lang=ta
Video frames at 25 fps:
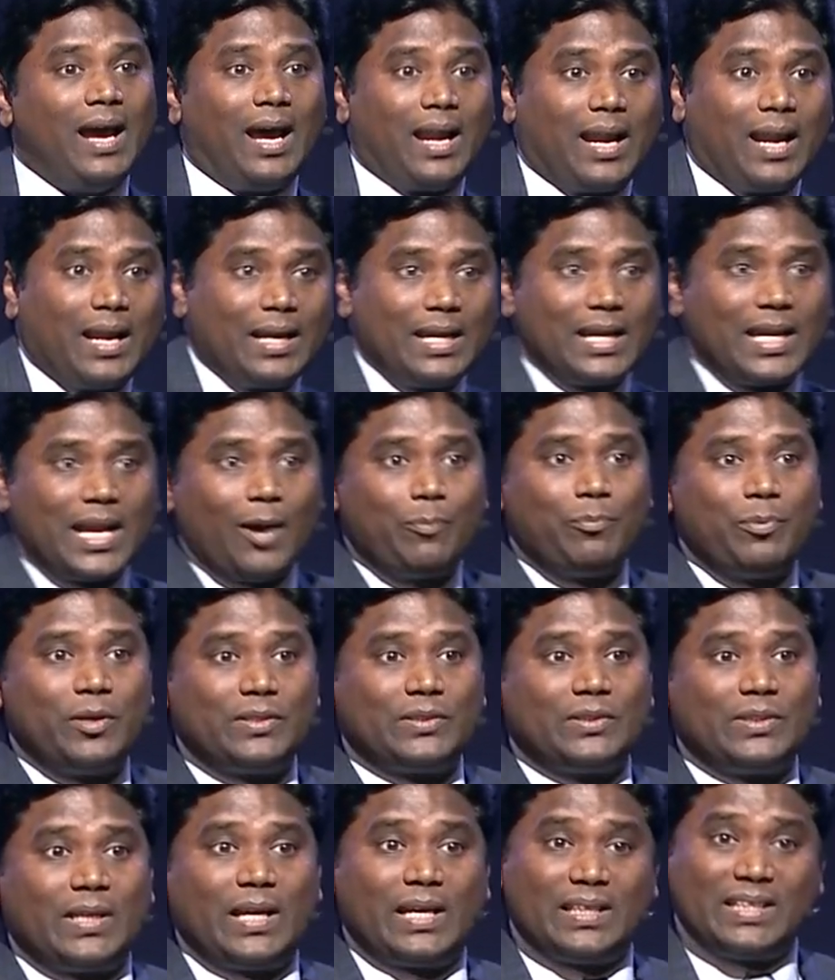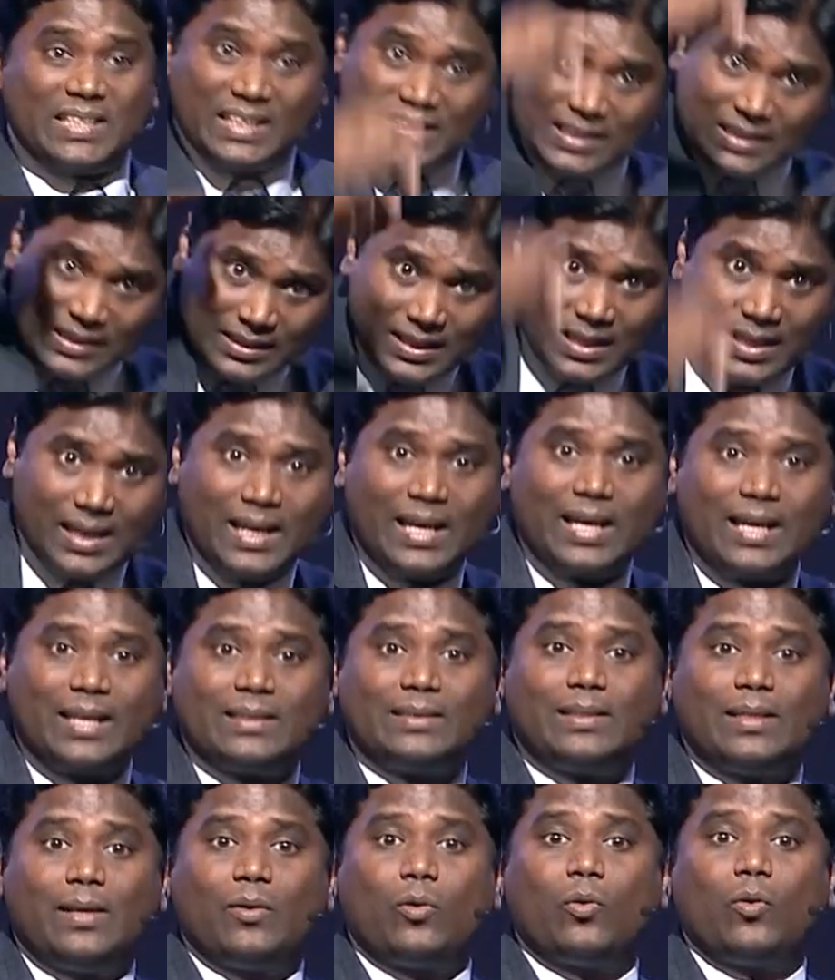ஆனால் நீங்கள் அப்படி செய்யாது இந்த
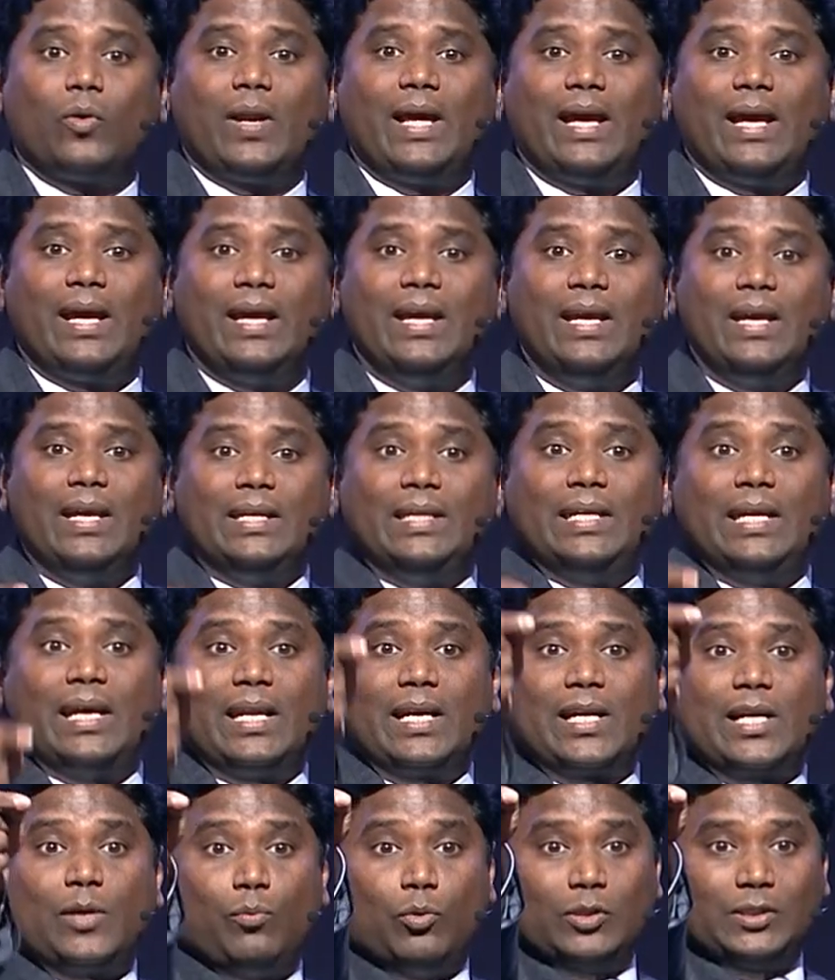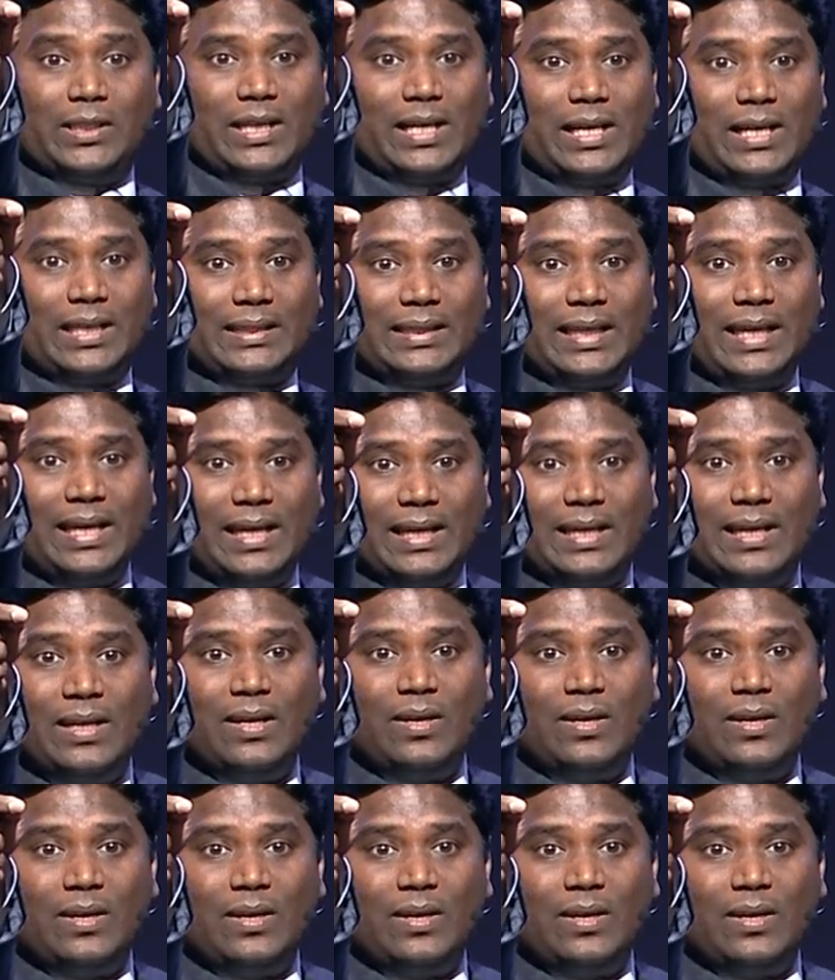நேரத்தில் கூட எனக்கு முதலிடத்த